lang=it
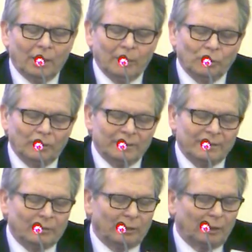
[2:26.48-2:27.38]
le
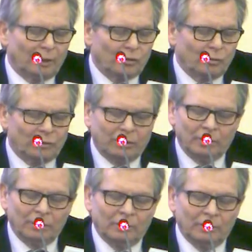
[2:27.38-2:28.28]
motivazioni e le
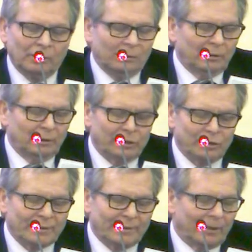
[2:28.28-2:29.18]
ragioni eh,
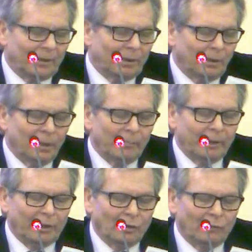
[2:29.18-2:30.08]
necessarie
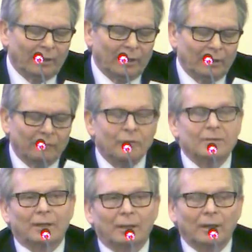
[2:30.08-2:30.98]
per rinnovare e
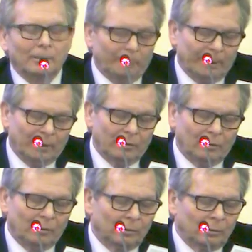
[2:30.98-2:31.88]
rafforzare
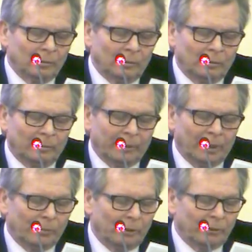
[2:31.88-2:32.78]
l'impegno eh,
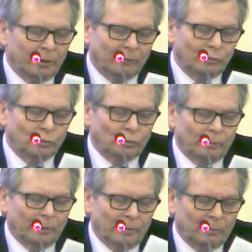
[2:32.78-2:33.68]
per, per il
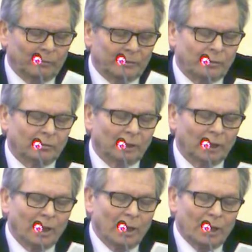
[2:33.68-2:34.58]
futuro, per la
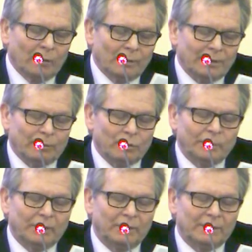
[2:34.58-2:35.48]
professione. In questa
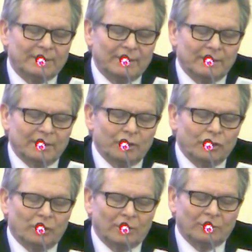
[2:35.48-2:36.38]
prospettiva si
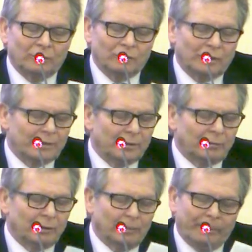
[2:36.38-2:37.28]
inserisce la
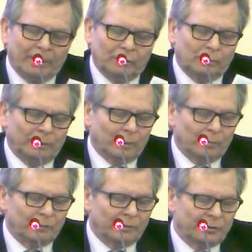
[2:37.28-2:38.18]
sottoscrizione del patto per la
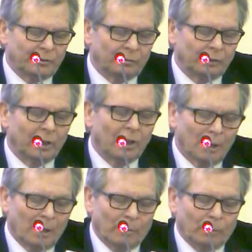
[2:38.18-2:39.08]
professione
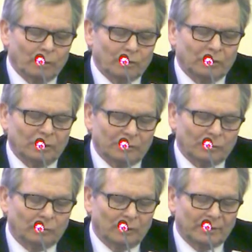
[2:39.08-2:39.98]
proposto dal
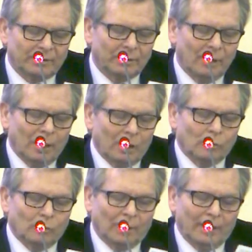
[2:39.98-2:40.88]
Sunas
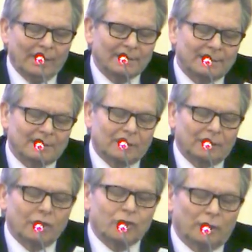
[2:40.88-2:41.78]
come un'alleanza
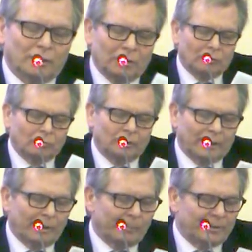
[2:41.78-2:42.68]
strategica tra tutte le
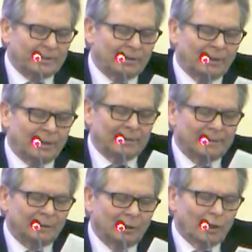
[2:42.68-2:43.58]
rappresentazioni
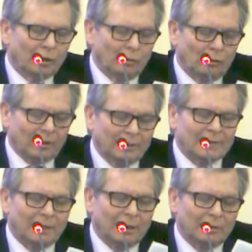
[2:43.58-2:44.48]
rappresentanze,
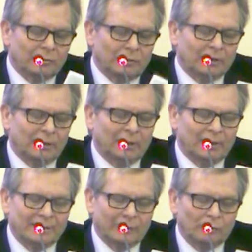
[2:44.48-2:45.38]
concretizzatosi
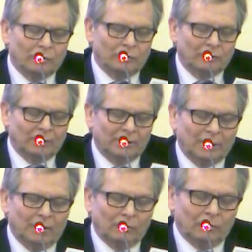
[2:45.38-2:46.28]
nell'istituzione
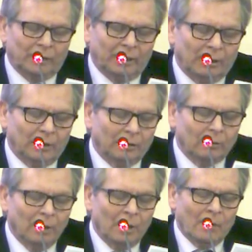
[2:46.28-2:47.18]
del tavolo
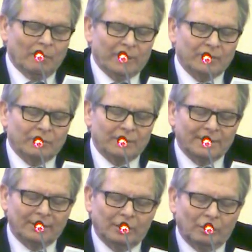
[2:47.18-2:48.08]
tecnico presso la
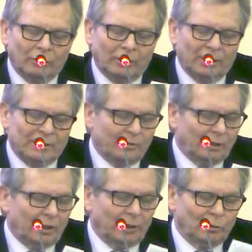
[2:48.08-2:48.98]
sede dell'Ordine
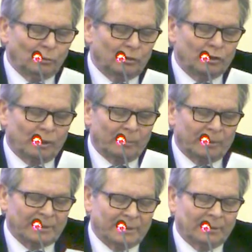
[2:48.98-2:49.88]
Nazionale che tutti ci
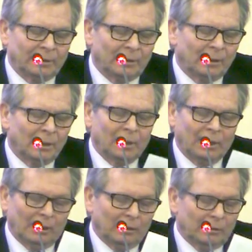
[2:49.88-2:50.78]
rappresenta,
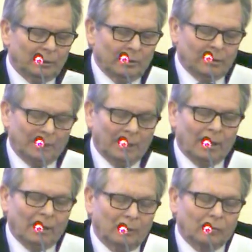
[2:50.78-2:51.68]
nella, eh,
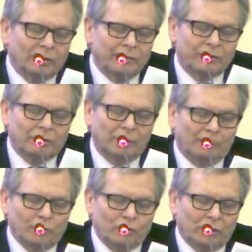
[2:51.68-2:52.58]
nella condivisione
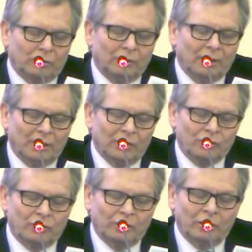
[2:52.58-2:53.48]
del progetto di
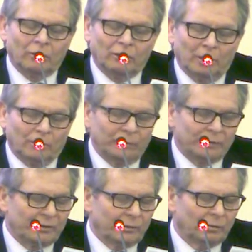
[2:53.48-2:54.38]
legge di riordine della
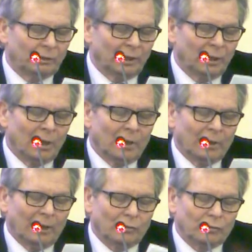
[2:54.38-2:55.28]
professione,
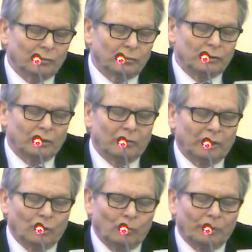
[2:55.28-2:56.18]
nella costituzione
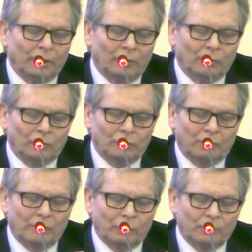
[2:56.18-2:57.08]
dei gruppi di lavoro
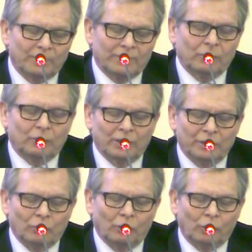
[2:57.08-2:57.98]
sulla formazione
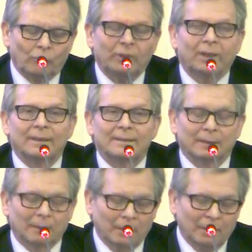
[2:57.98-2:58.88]
e sulle
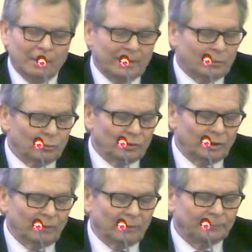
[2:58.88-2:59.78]
competenze
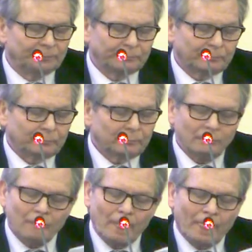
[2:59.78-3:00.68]
esclusive
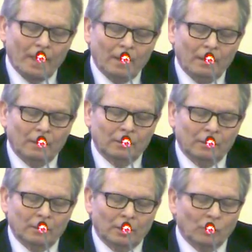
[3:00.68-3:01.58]

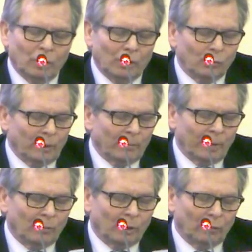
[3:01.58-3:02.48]
eh, a, cui
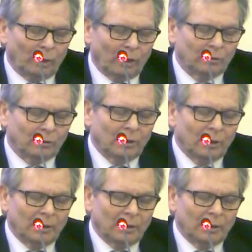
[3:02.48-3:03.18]
abbiamo lavorato.